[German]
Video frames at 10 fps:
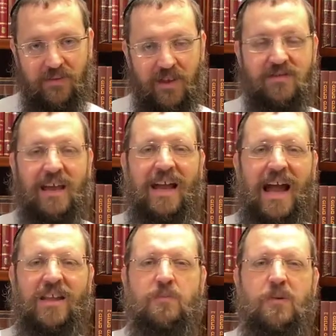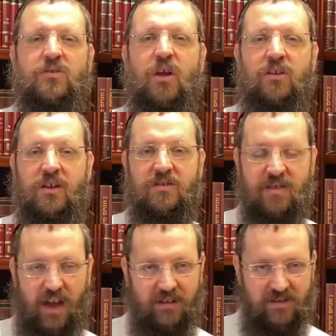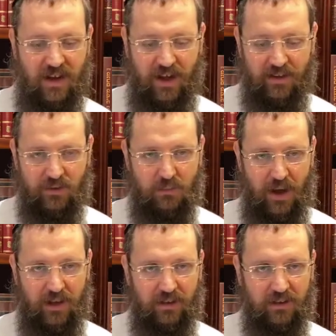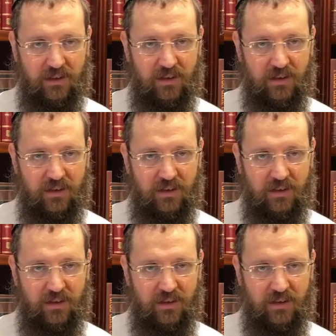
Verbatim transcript: Das ist eine ganz besondere Zeit, Zedakah zu machen.